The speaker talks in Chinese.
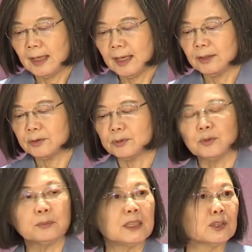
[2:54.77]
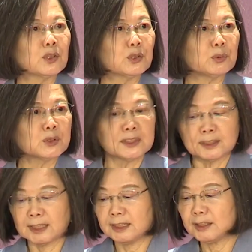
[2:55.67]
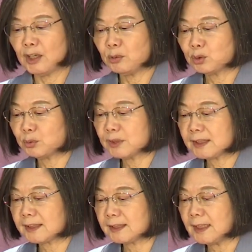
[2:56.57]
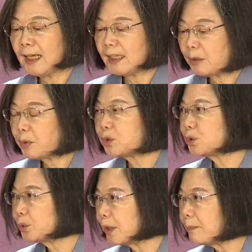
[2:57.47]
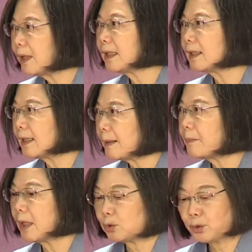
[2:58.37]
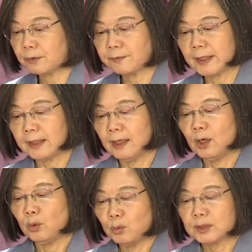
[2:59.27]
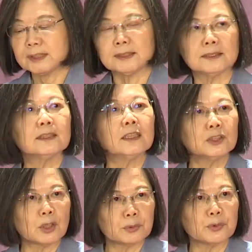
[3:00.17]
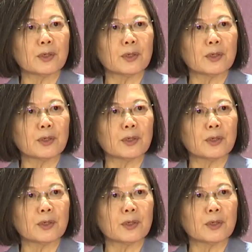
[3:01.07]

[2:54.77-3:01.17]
还有我们公私立高中职也会全面的来免学费，落实教育